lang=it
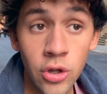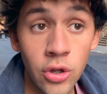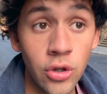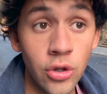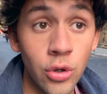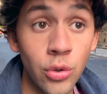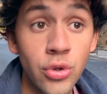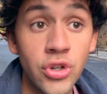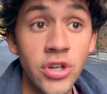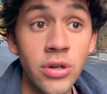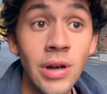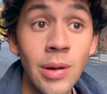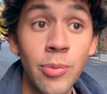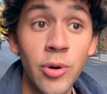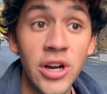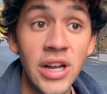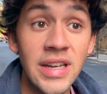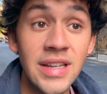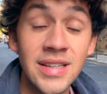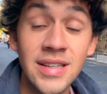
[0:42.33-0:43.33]
Non c'è
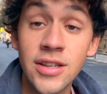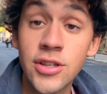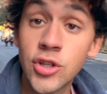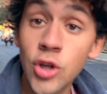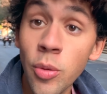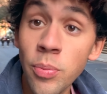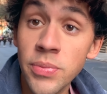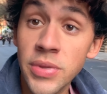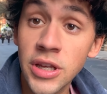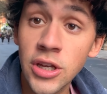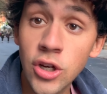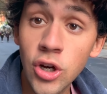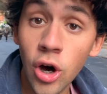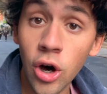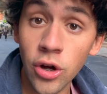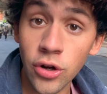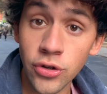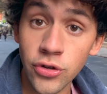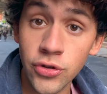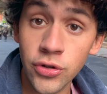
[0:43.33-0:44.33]
un'apocalisse zombie in
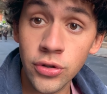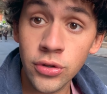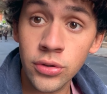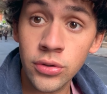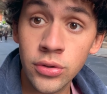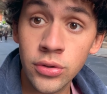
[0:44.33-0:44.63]
corso?